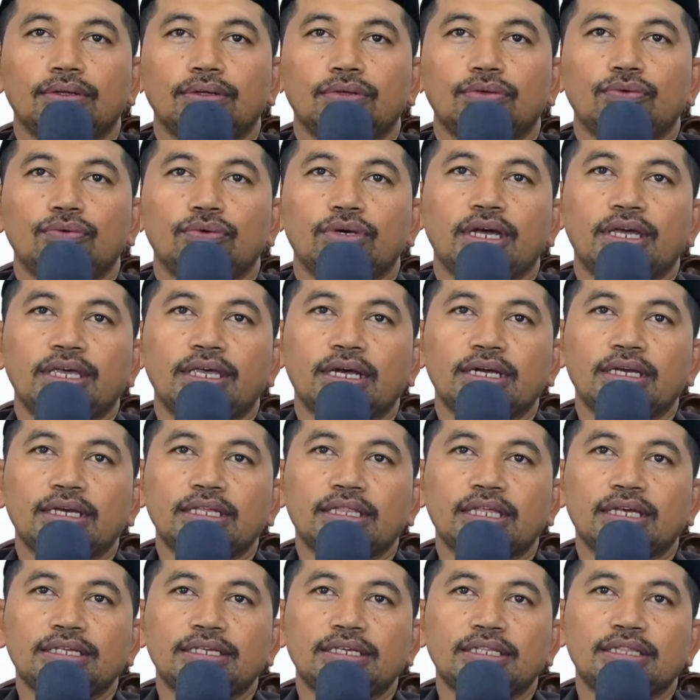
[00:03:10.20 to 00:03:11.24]
Juga yang
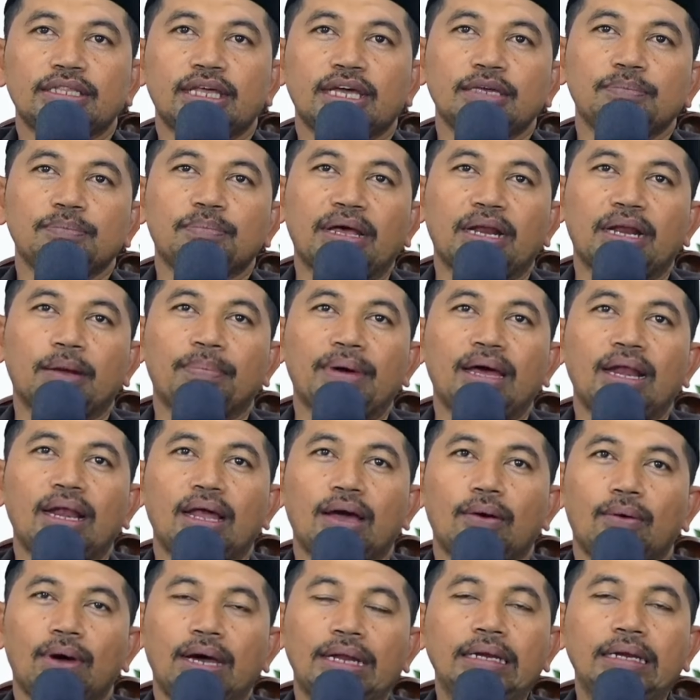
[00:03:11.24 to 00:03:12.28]
kita cintai para
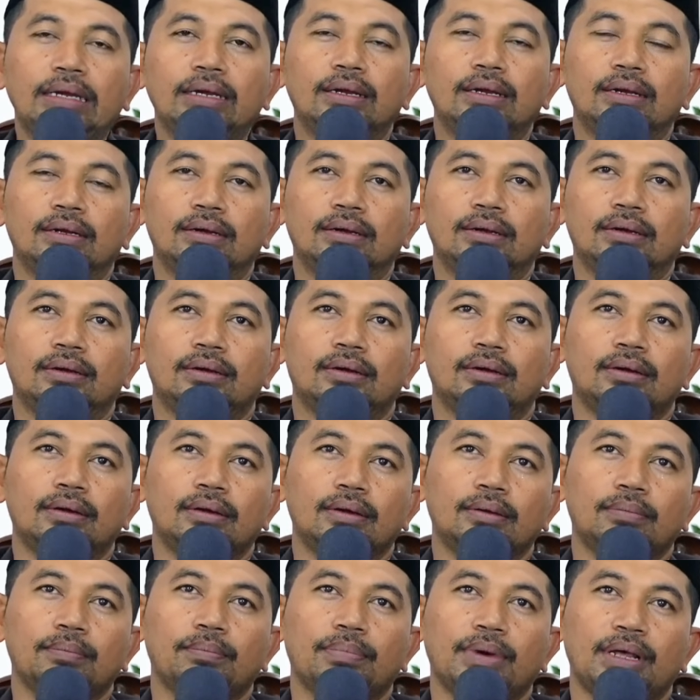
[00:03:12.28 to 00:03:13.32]
pahlawan,
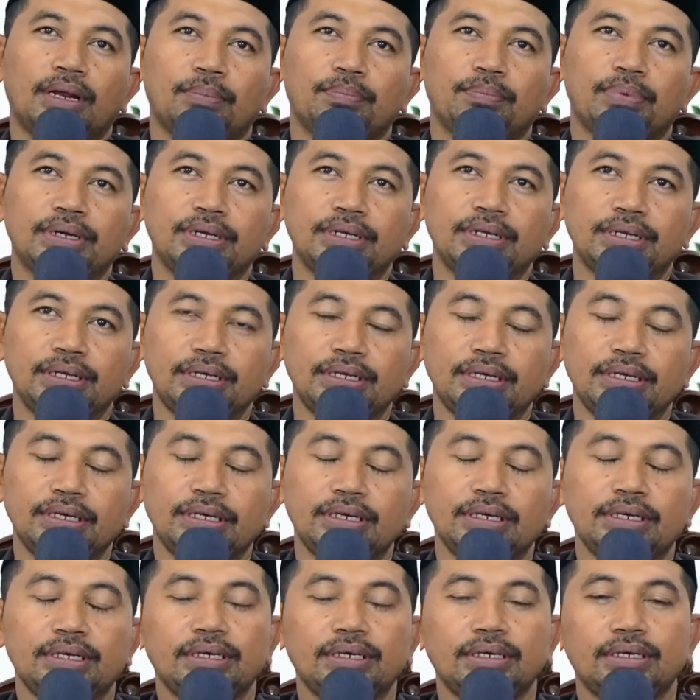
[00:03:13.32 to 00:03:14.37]
para
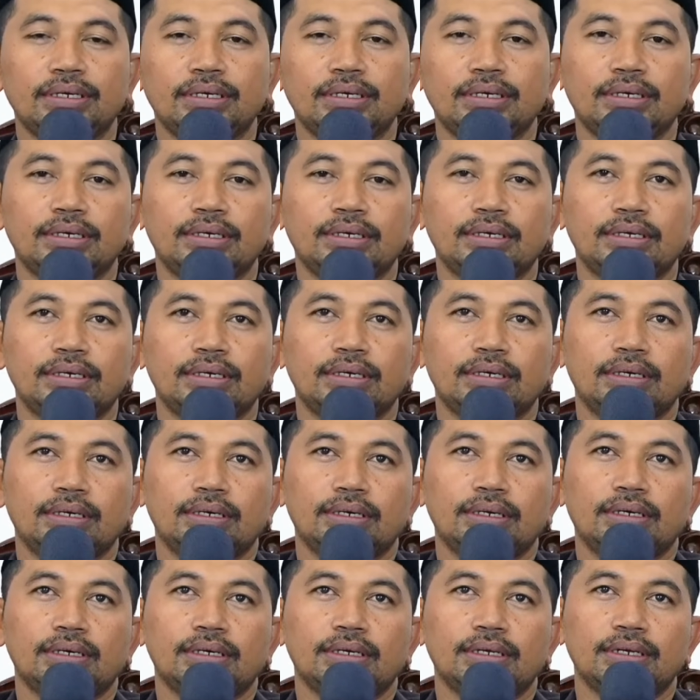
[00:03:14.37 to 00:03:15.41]
pendiri
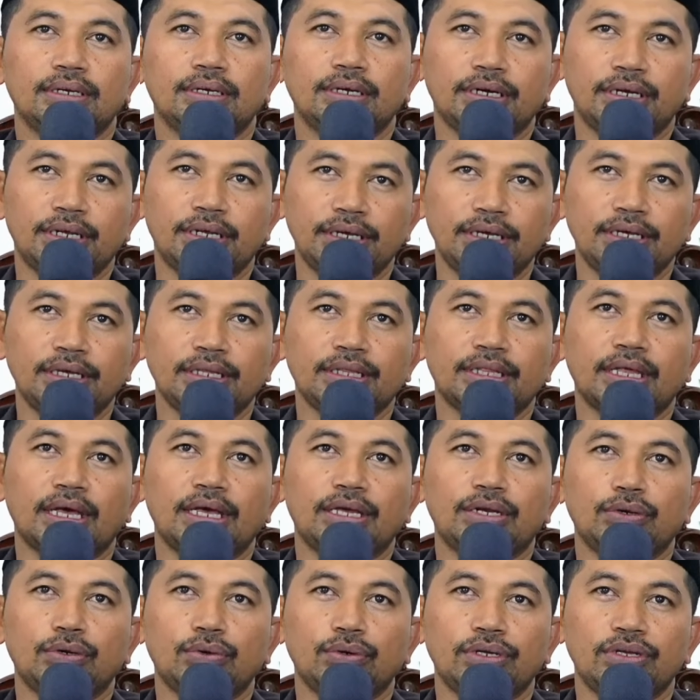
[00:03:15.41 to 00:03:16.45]
negeri kita
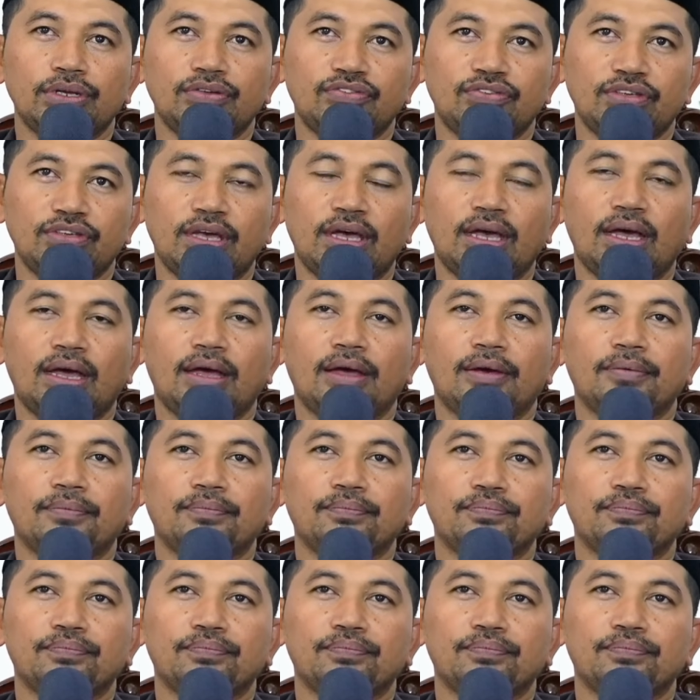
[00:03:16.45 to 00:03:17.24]
Indonesia